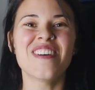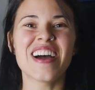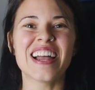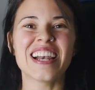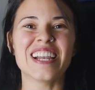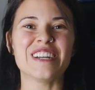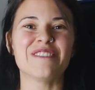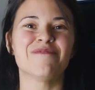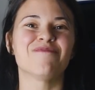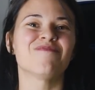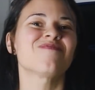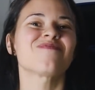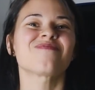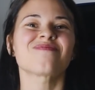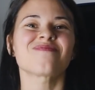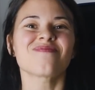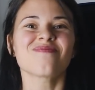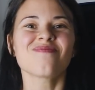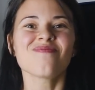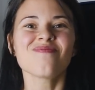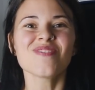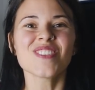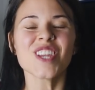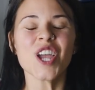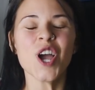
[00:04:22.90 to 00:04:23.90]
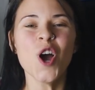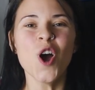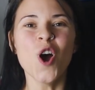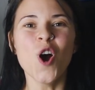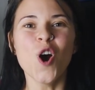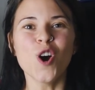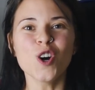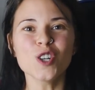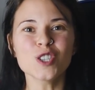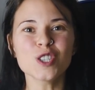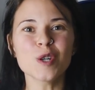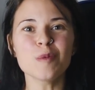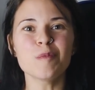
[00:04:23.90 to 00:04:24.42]
vale.
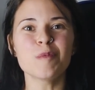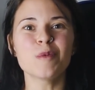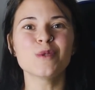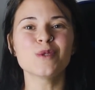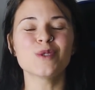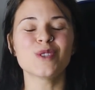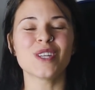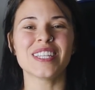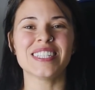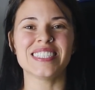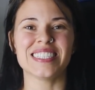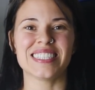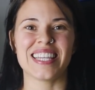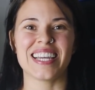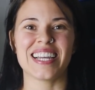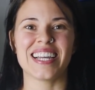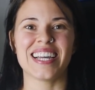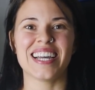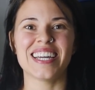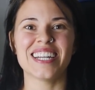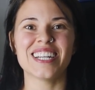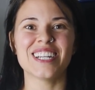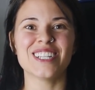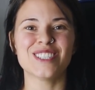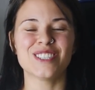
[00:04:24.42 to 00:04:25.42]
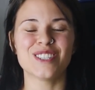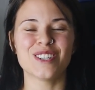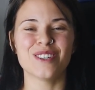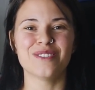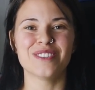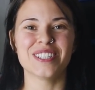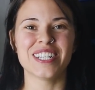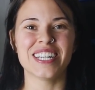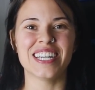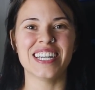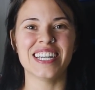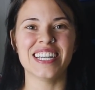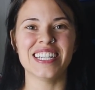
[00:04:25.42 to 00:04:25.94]
Otro punto a destacar
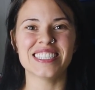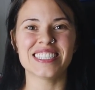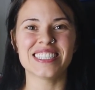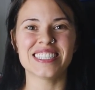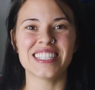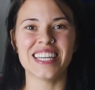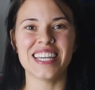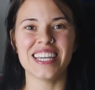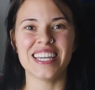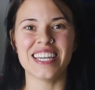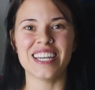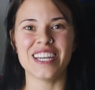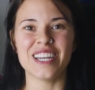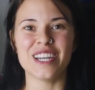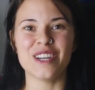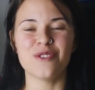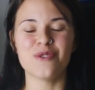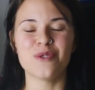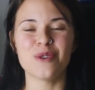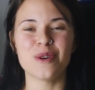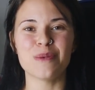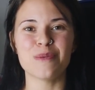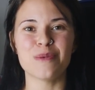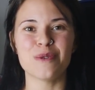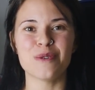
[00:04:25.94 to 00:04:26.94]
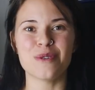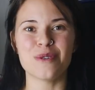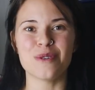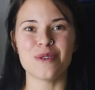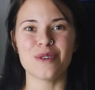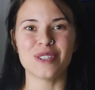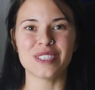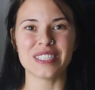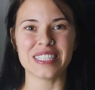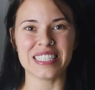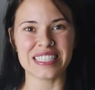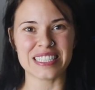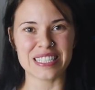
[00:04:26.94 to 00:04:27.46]
sobre este
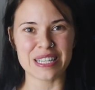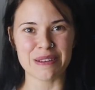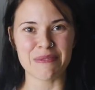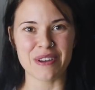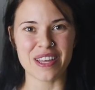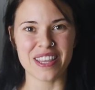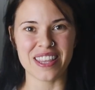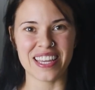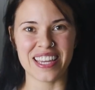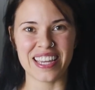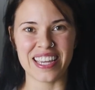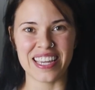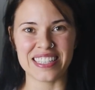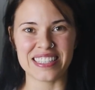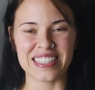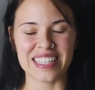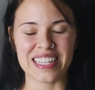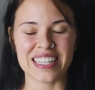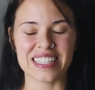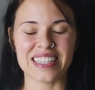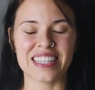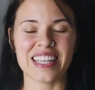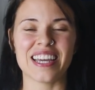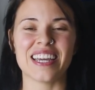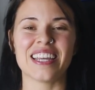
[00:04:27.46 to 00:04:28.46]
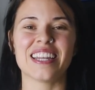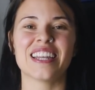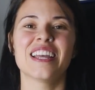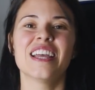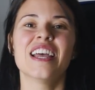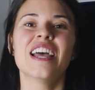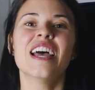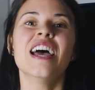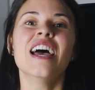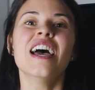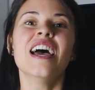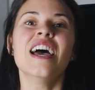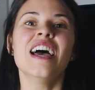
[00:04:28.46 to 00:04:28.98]
nuevo sistema de etiquetar.
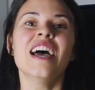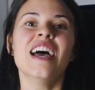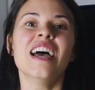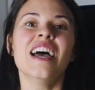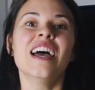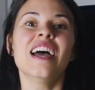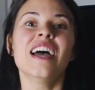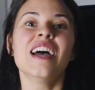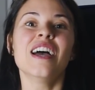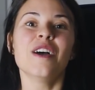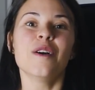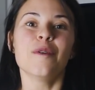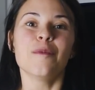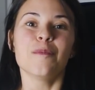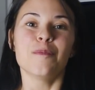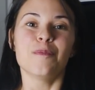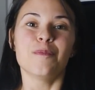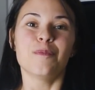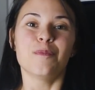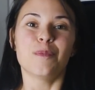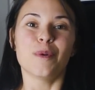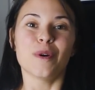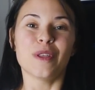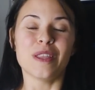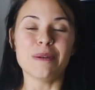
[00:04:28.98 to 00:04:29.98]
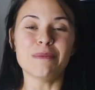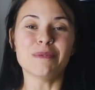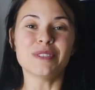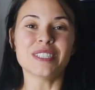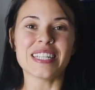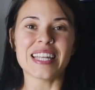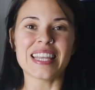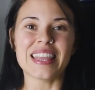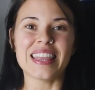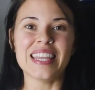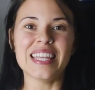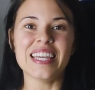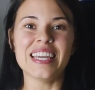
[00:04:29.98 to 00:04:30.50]
Podemos
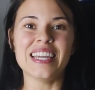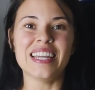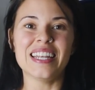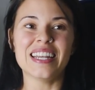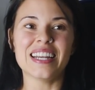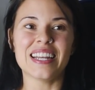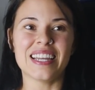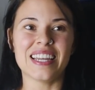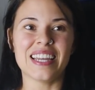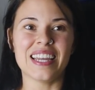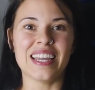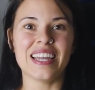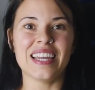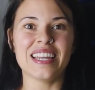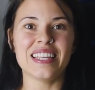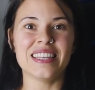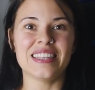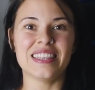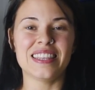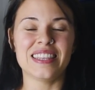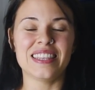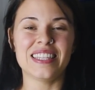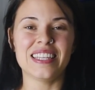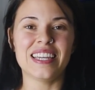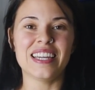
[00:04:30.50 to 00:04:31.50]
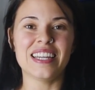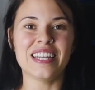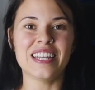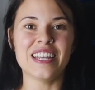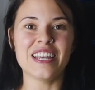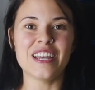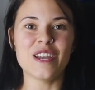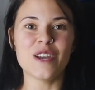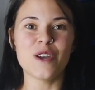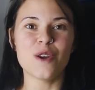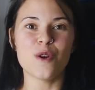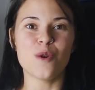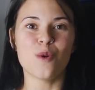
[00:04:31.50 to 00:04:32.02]
decir que
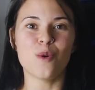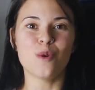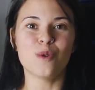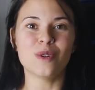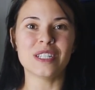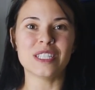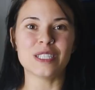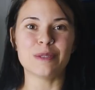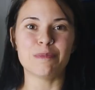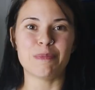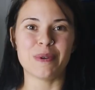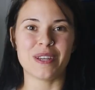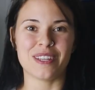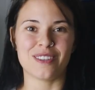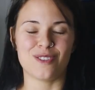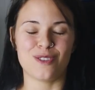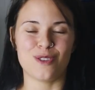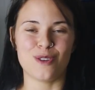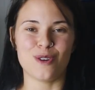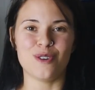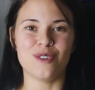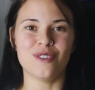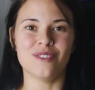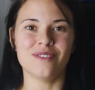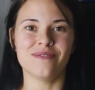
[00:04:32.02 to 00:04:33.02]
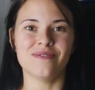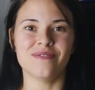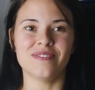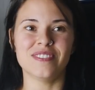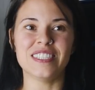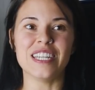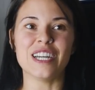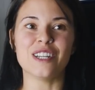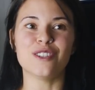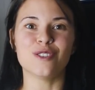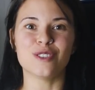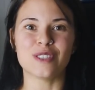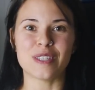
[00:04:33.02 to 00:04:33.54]
tiene un aspecto
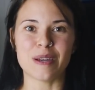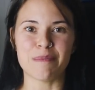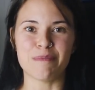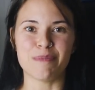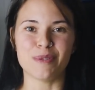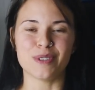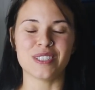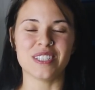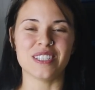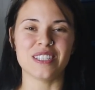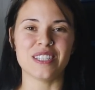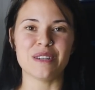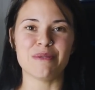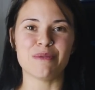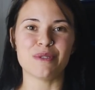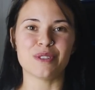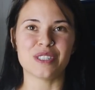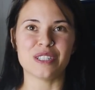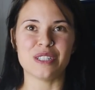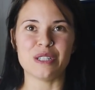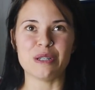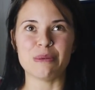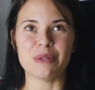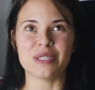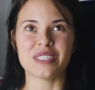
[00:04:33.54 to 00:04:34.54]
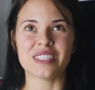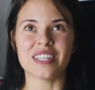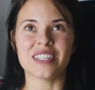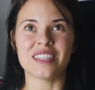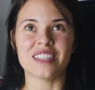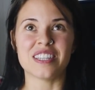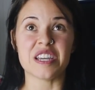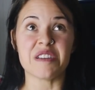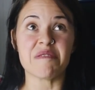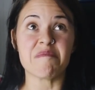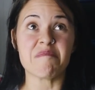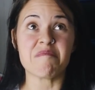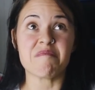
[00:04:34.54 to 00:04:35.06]
ya no tan positivo, sino
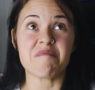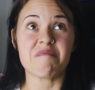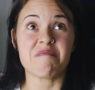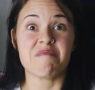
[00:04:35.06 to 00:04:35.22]
bastante